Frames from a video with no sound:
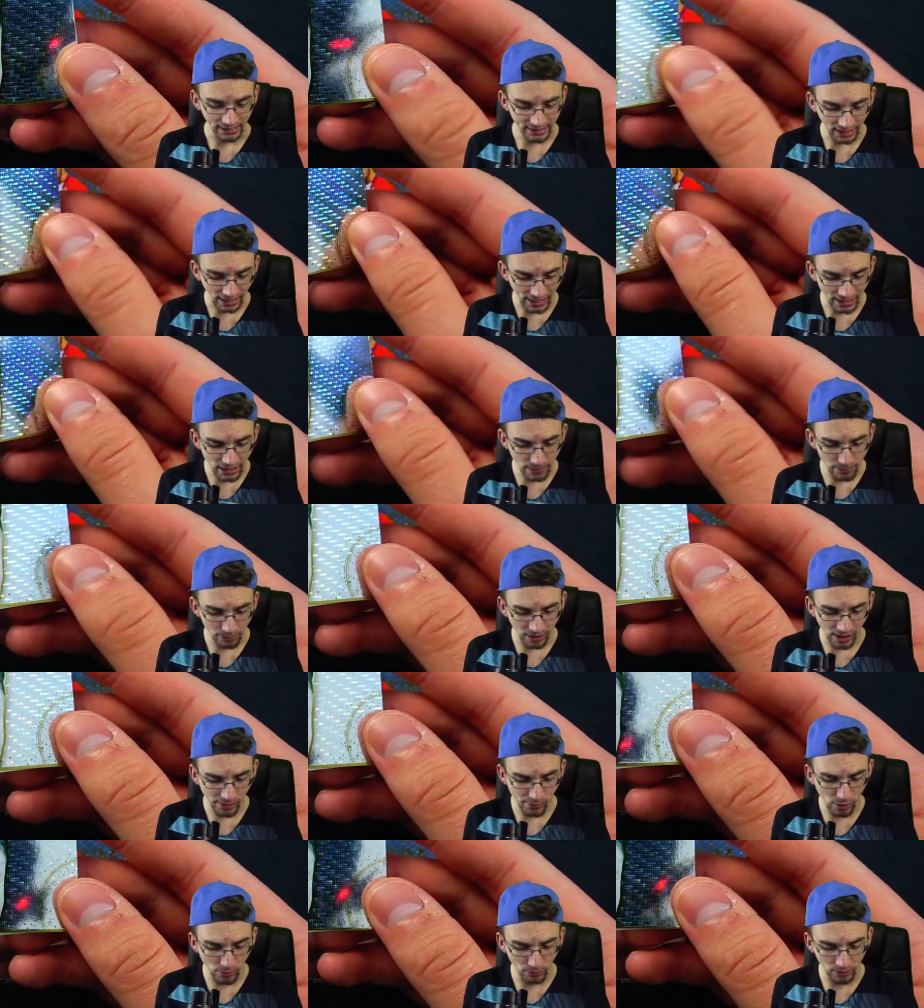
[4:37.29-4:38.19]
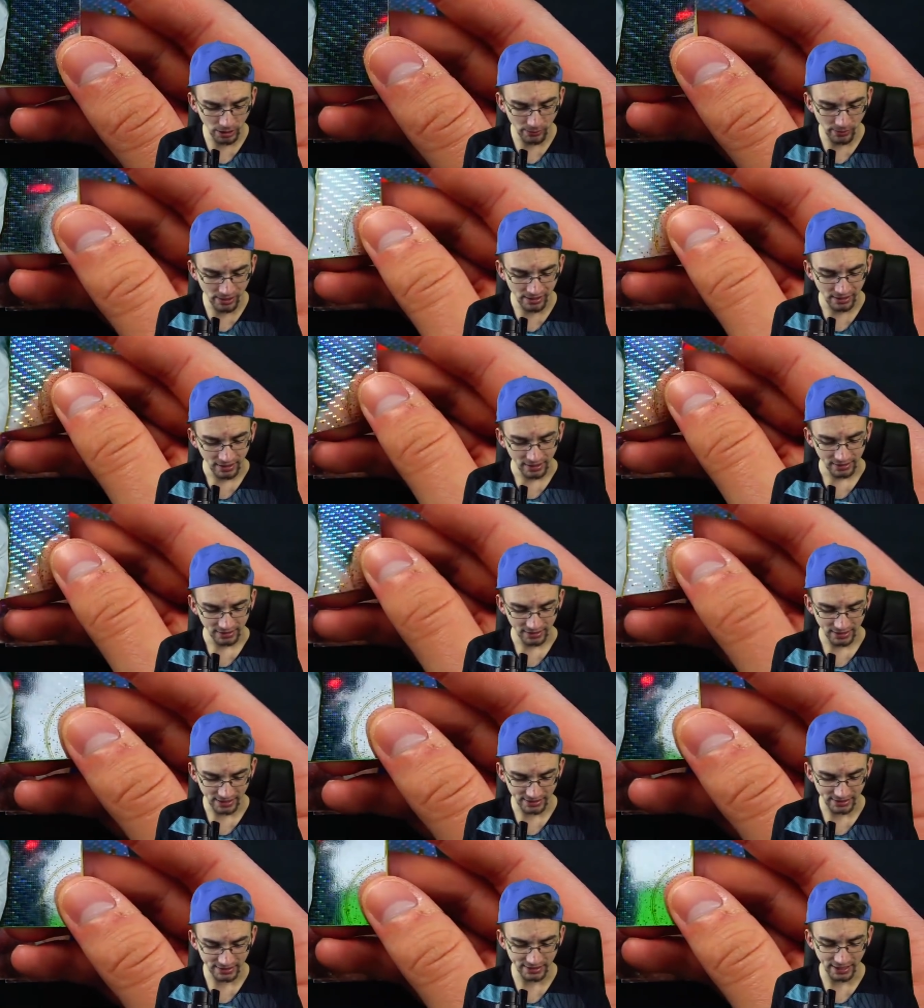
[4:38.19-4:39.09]
Geile Premium-Limi.
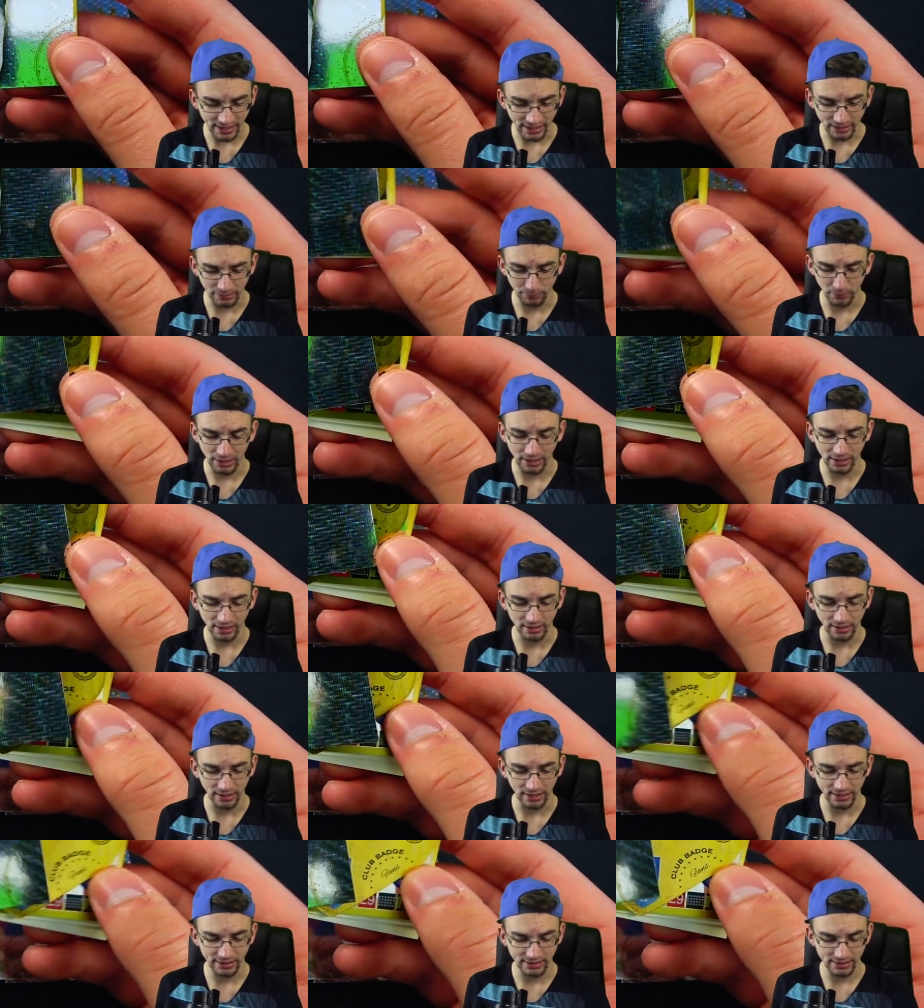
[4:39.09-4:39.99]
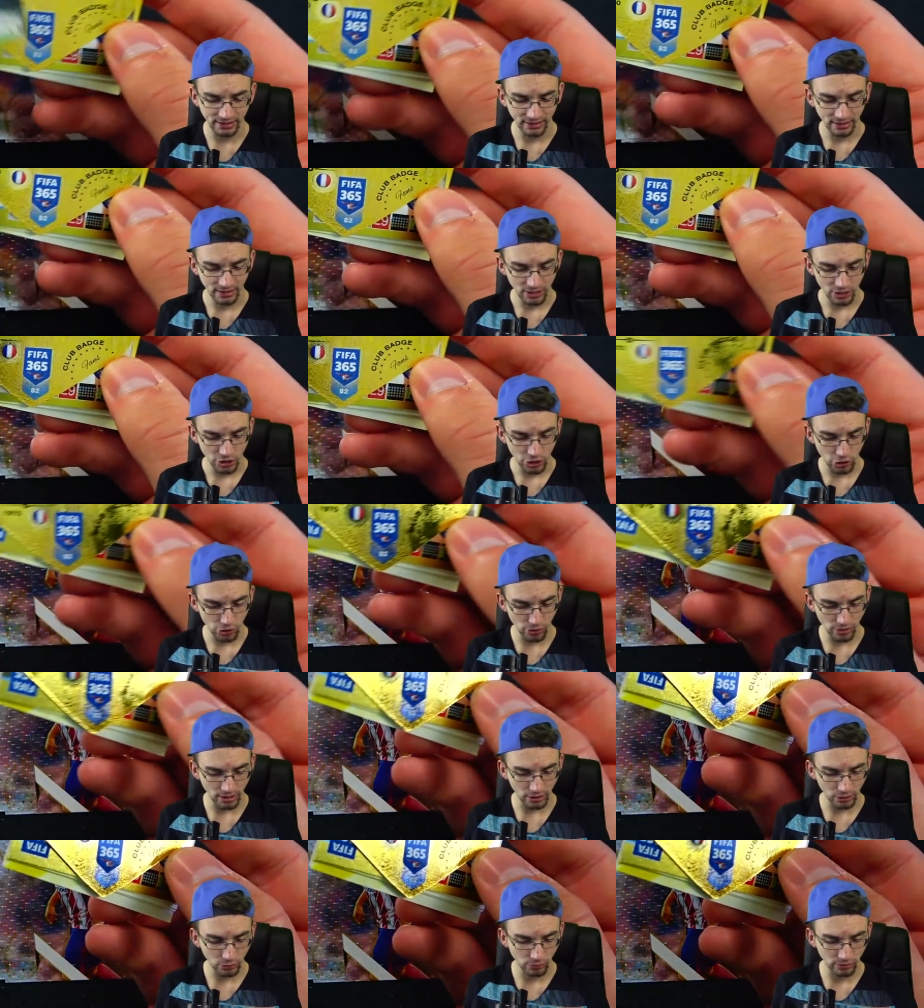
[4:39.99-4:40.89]
Das ist echt mega nice.
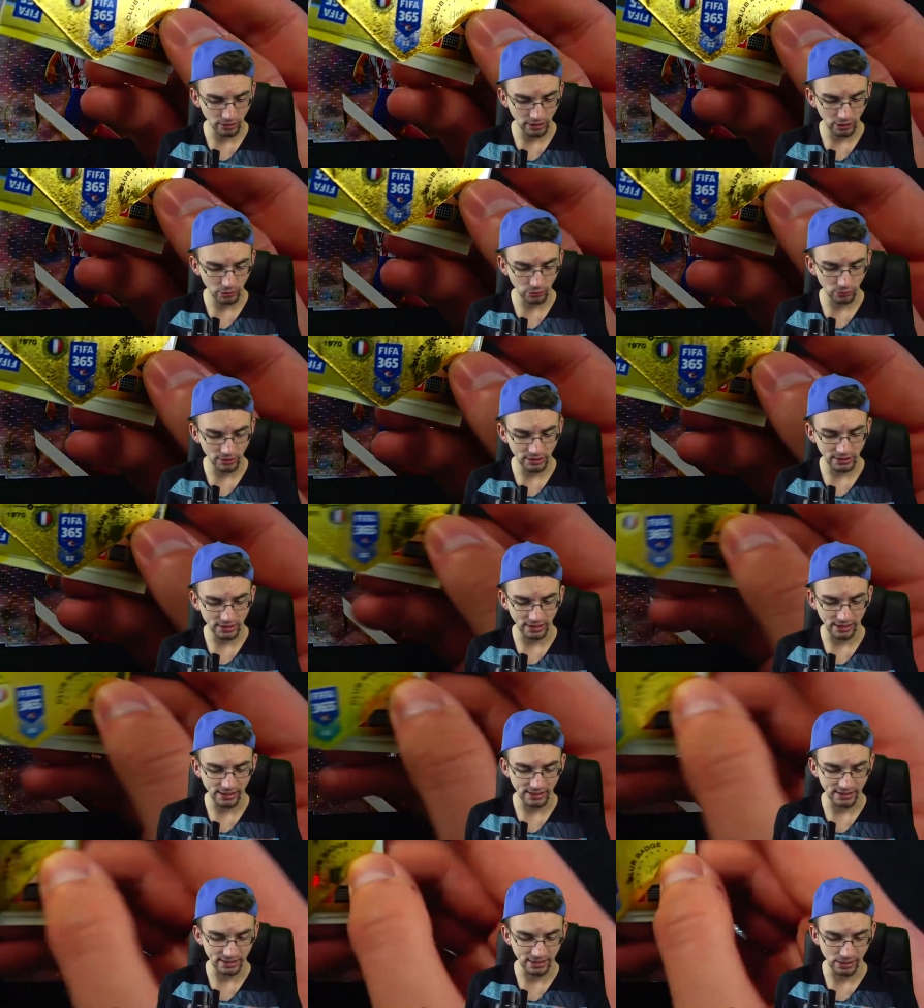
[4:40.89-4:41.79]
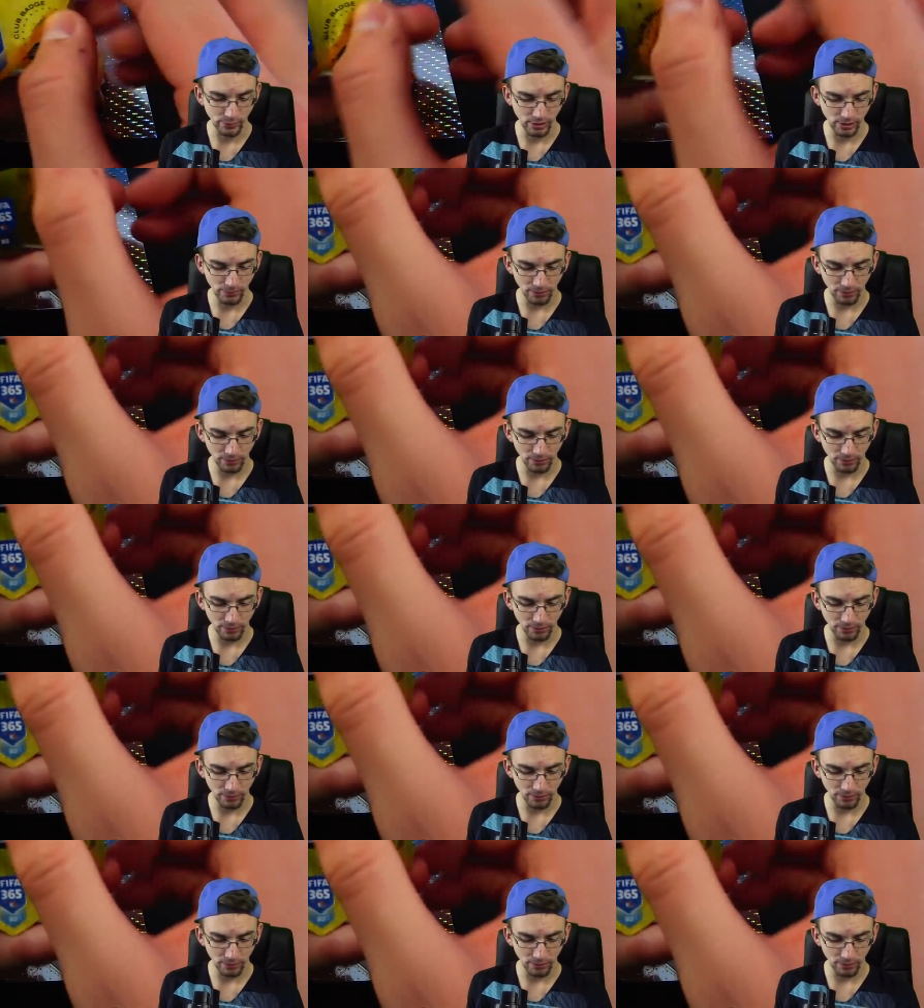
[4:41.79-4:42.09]
Schöner Toni Kroos hier als Limi.